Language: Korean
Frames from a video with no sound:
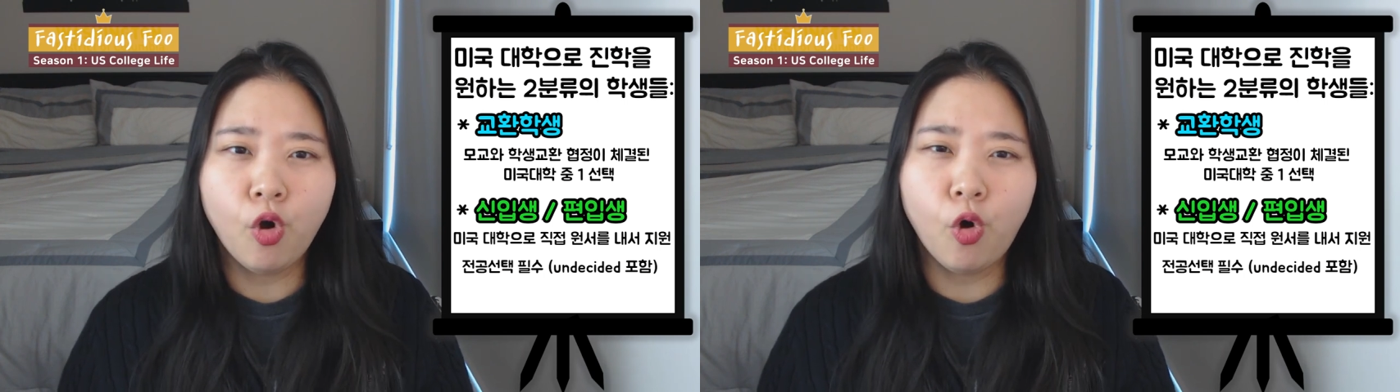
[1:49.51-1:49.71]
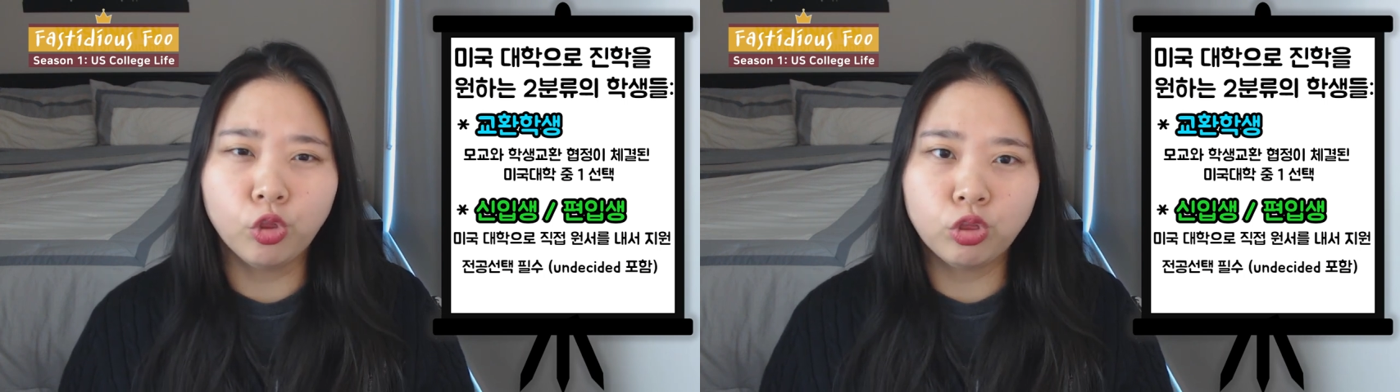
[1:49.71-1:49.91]

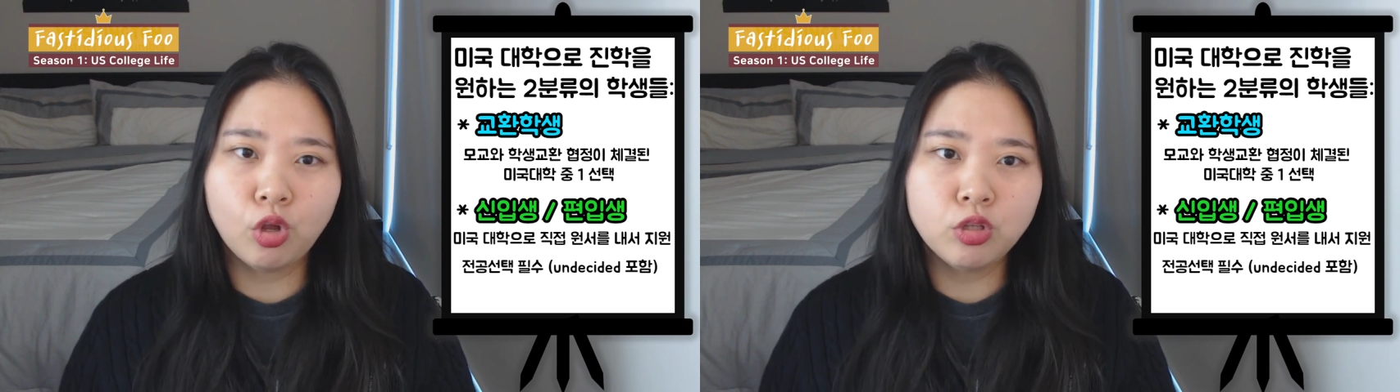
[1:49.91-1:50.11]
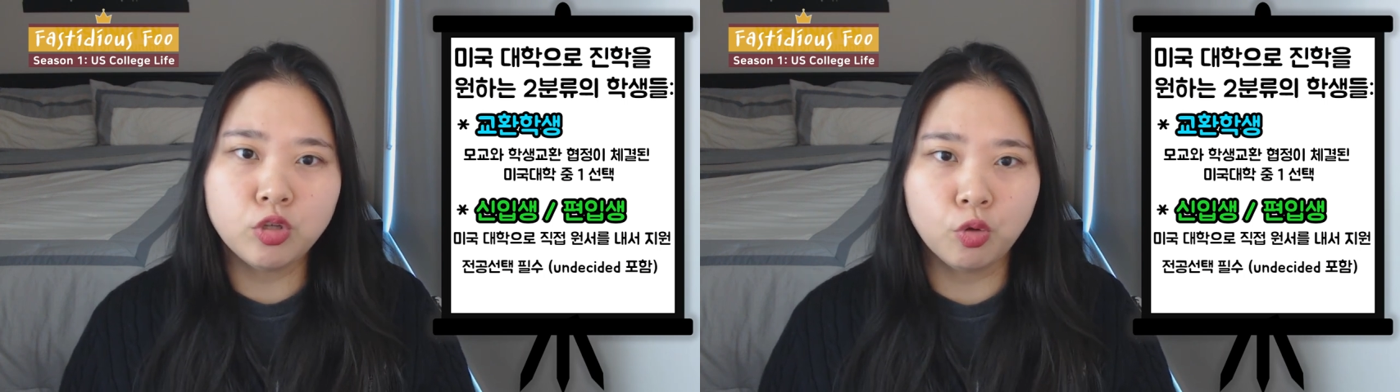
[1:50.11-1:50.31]

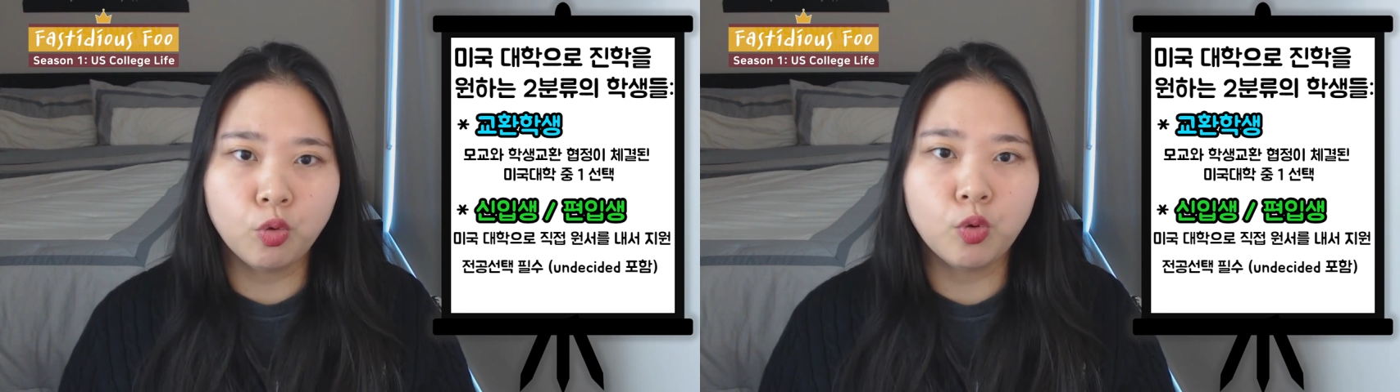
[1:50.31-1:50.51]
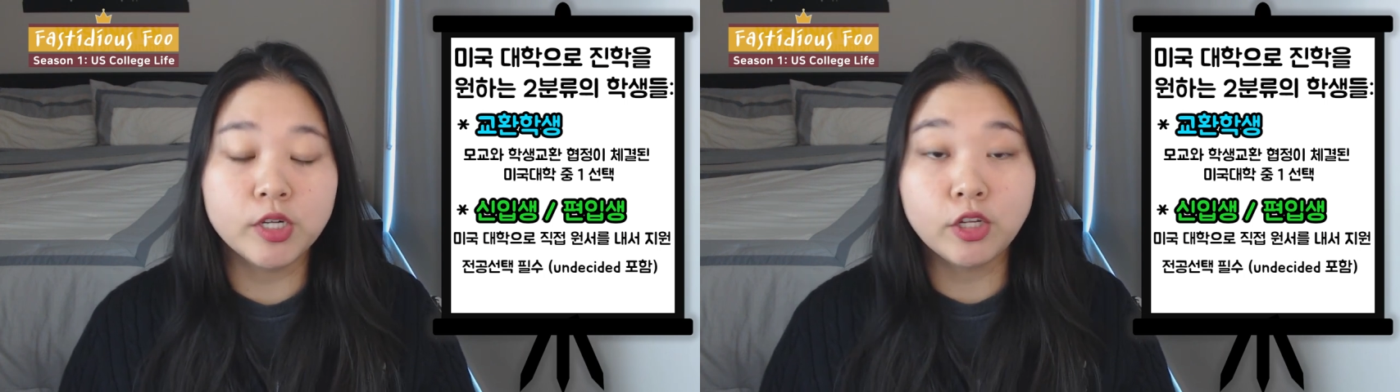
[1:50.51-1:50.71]
어떤
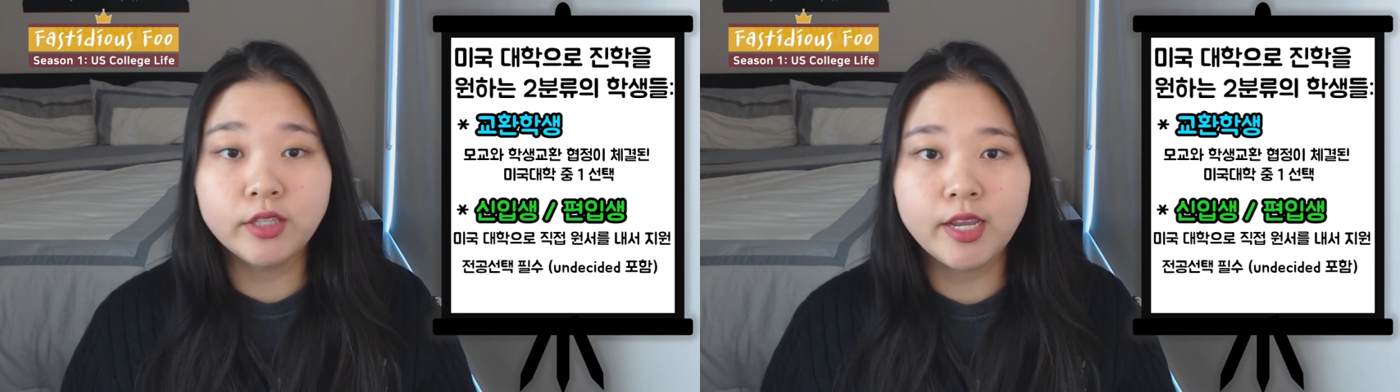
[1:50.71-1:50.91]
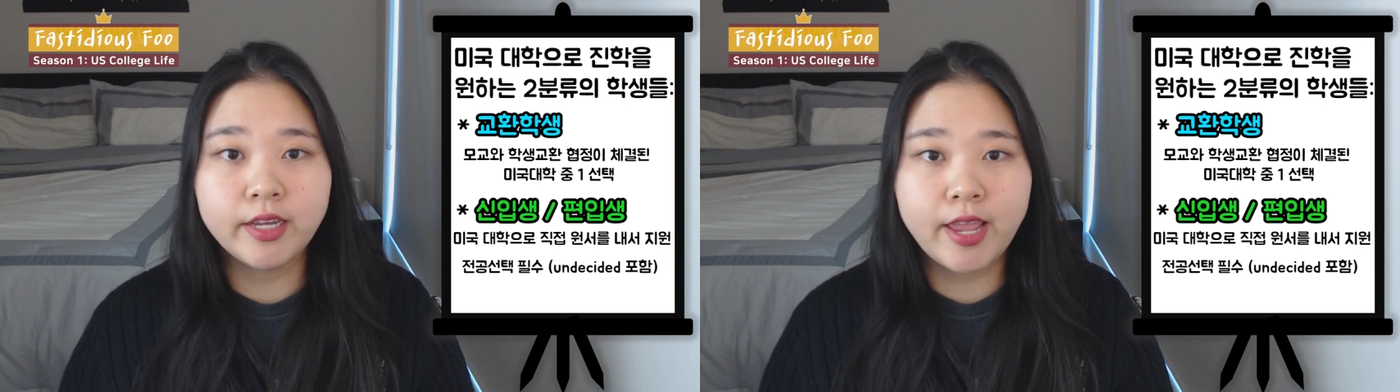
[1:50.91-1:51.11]
전공을
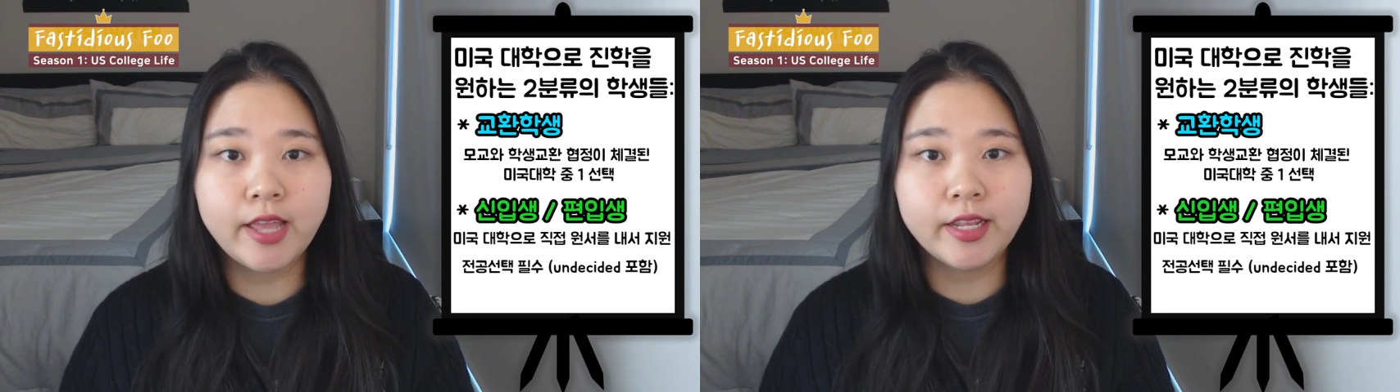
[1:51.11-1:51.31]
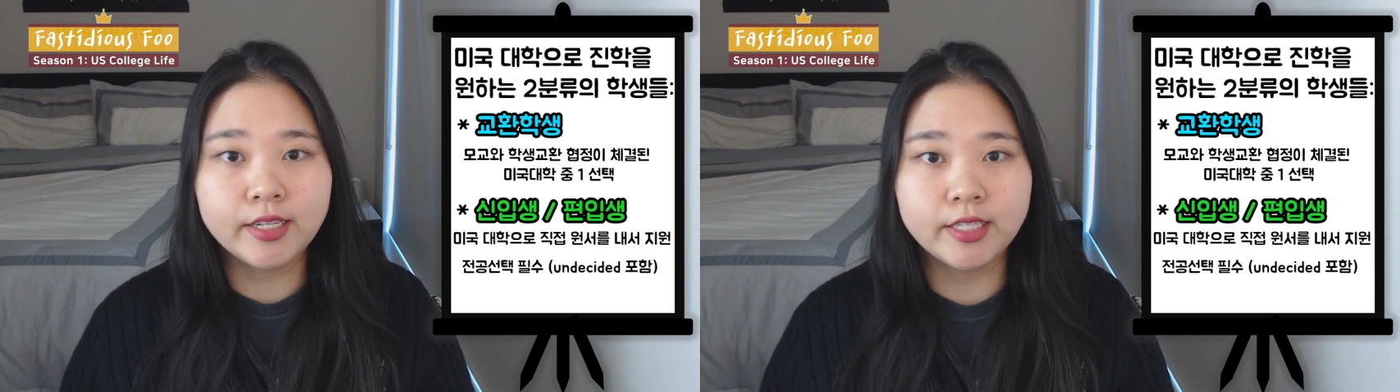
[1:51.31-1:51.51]
선택을
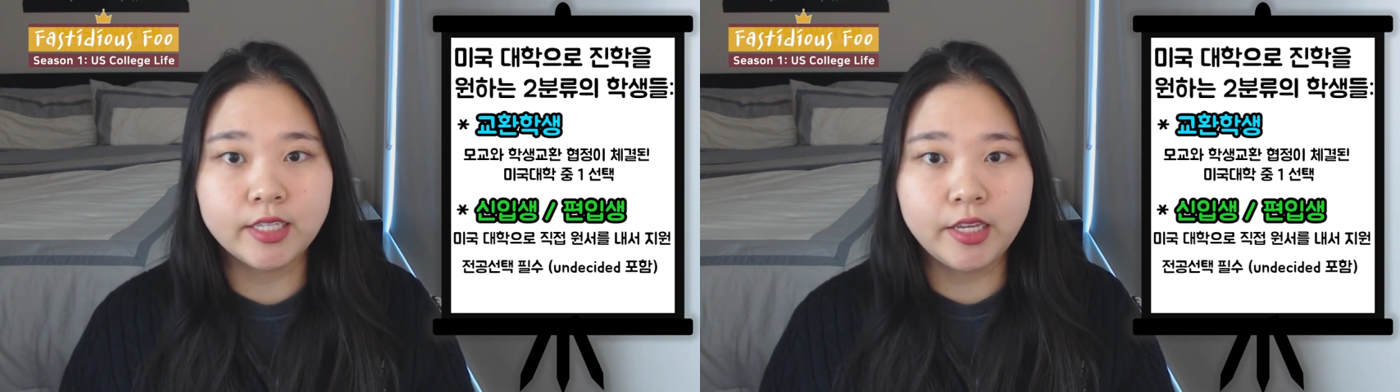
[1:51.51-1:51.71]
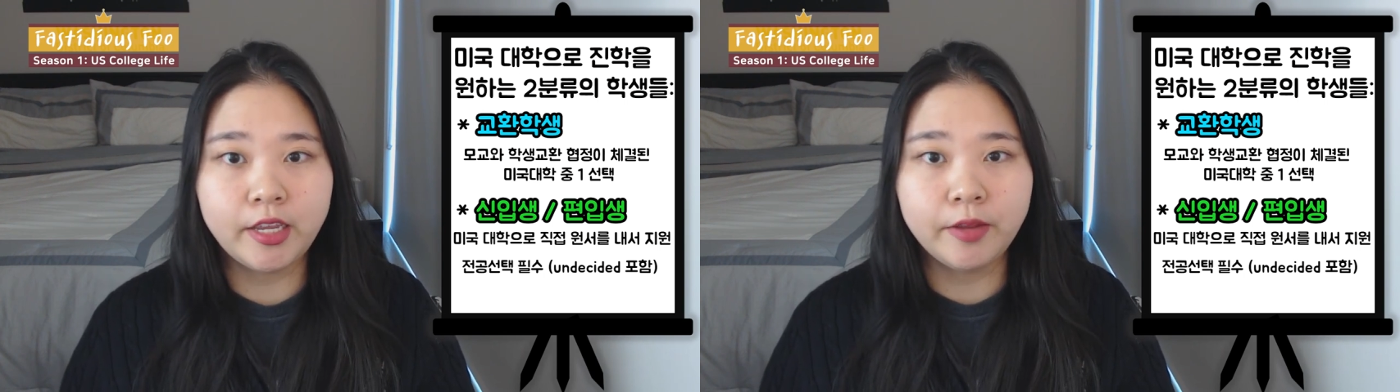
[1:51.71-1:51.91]
해야
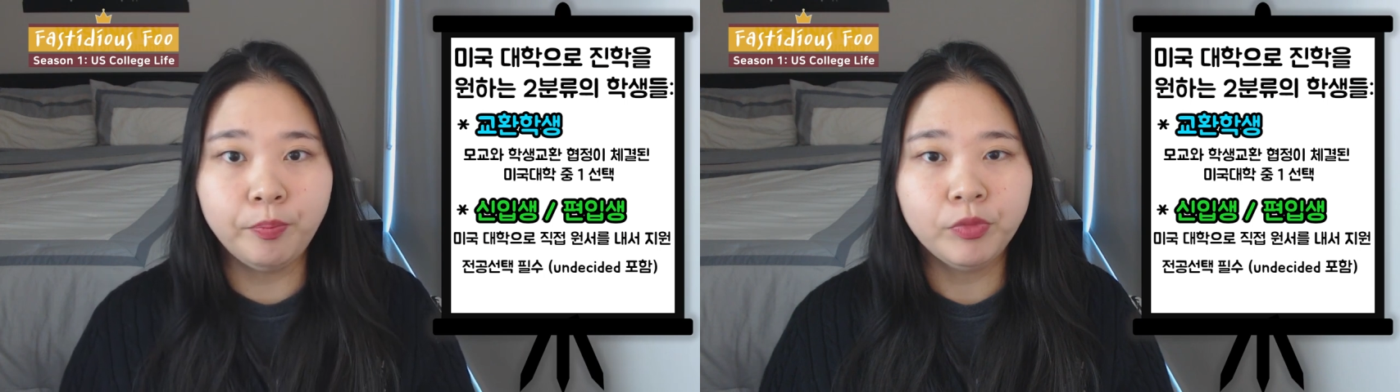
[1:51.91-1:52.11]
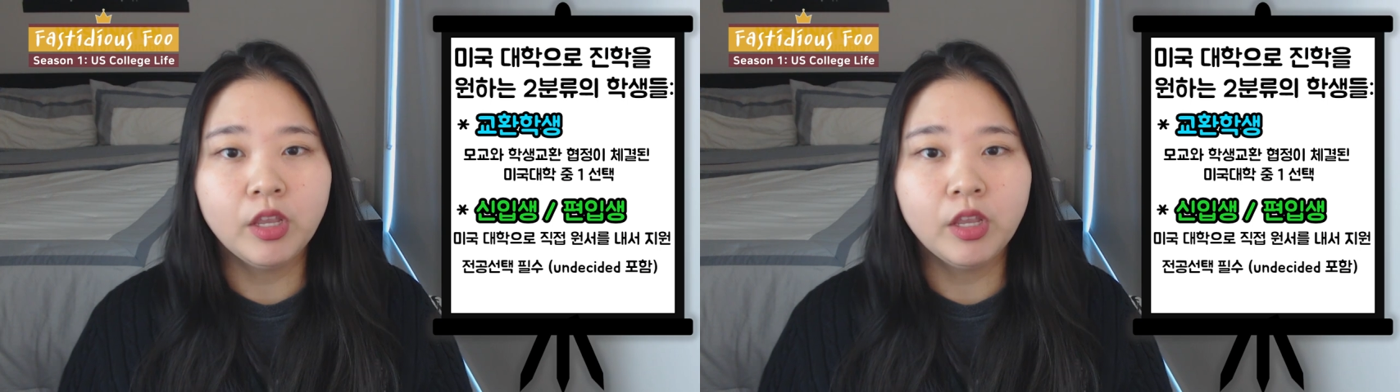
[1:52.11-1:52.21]
될지,